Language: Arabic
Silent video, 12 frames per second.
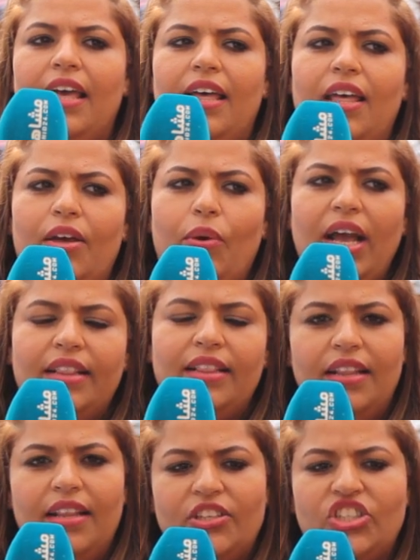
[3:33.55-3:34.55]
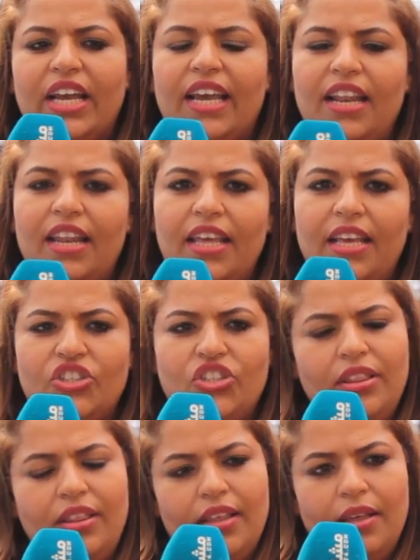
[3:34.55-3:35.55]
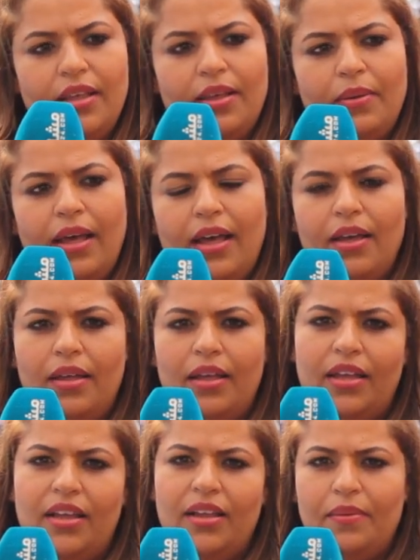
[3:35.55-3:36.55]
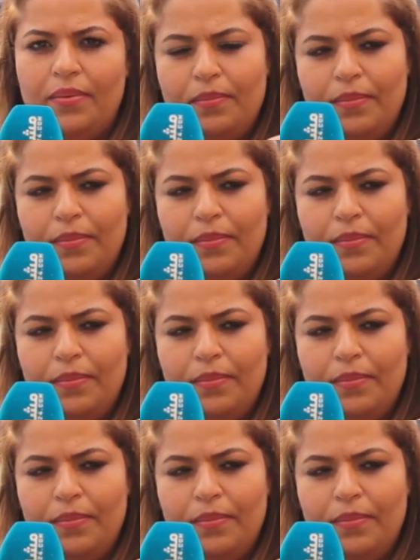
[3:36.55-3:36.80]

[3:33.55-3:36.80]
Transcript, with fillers: آه، واحد الشكل اللي جد آه، آه،